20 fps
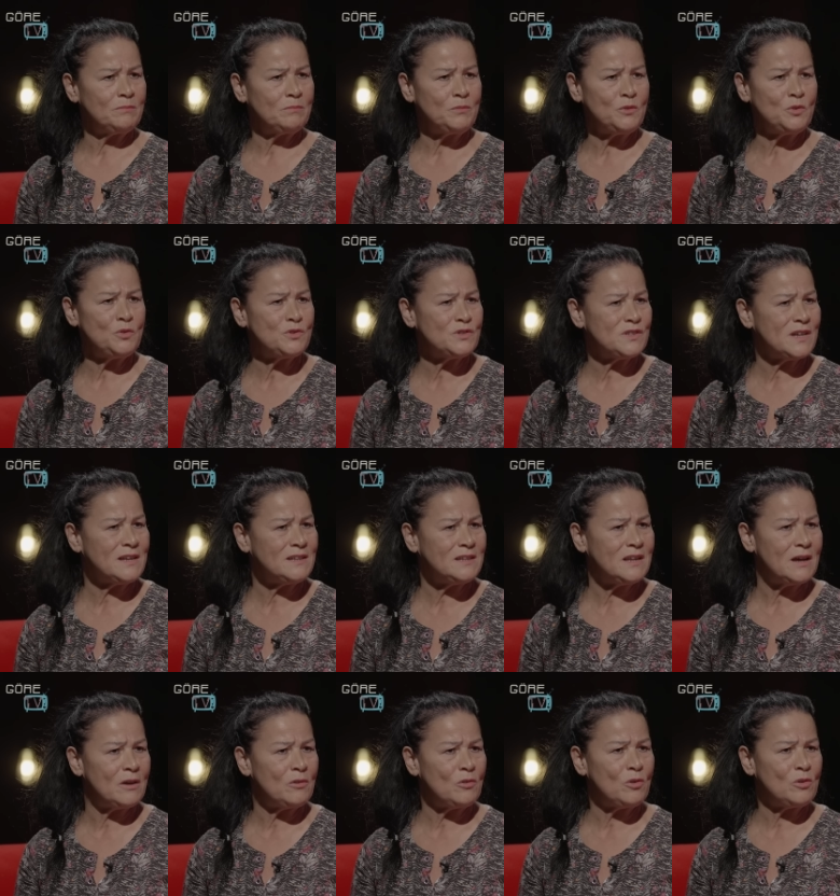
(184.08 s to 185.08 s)
Büyüsen
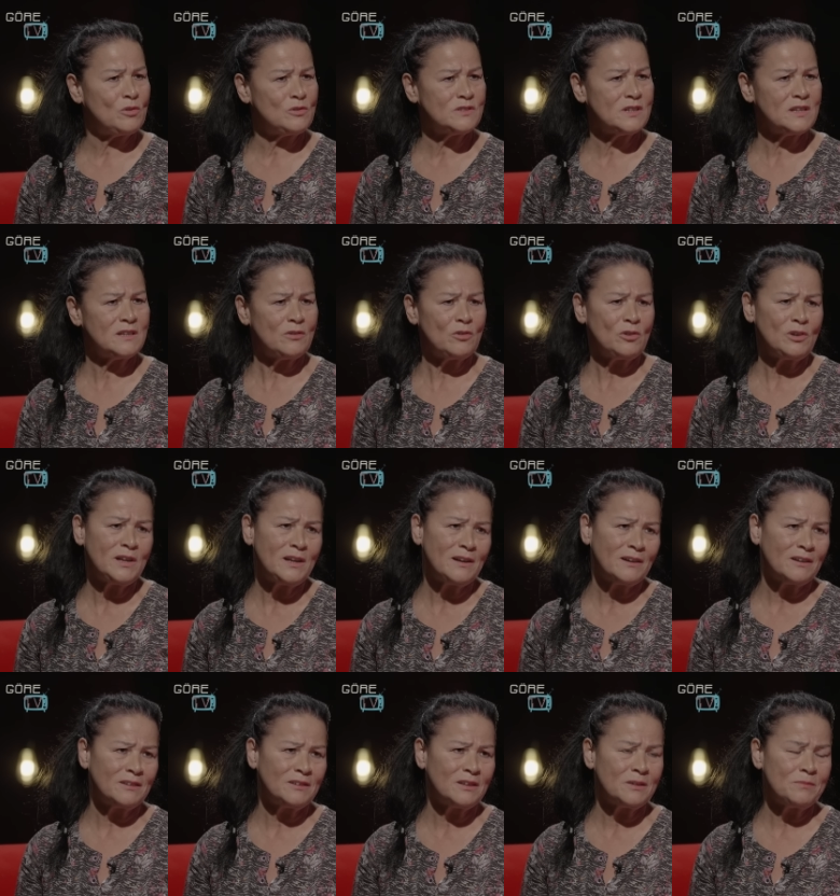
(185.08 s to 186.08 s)
de, ölsen de, ölene
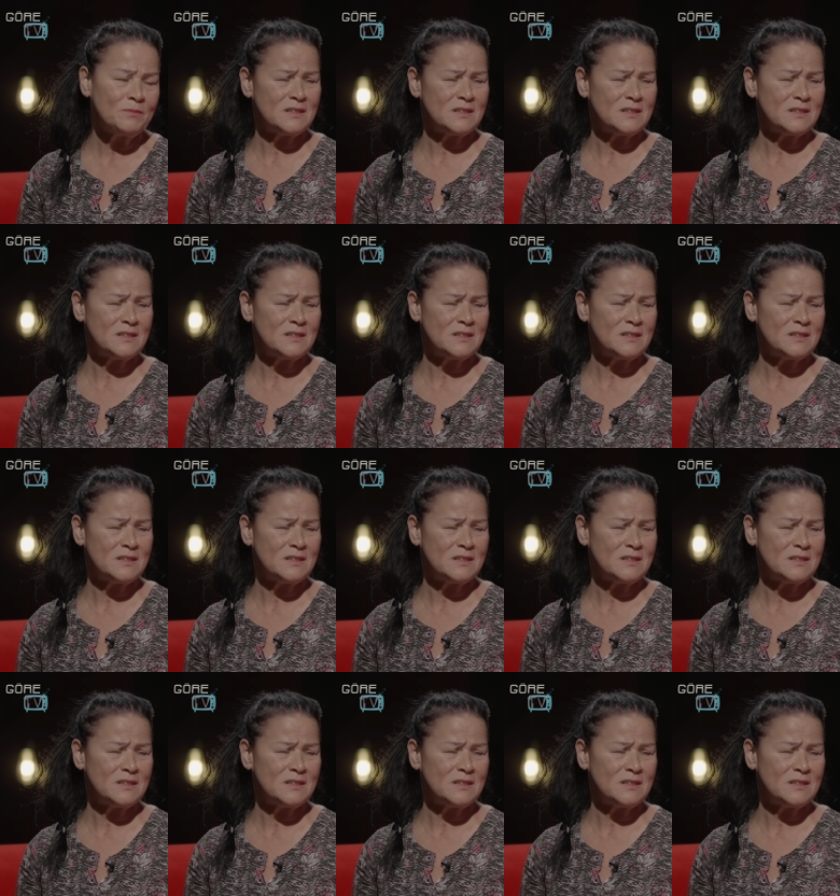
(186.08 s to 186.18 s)
kadar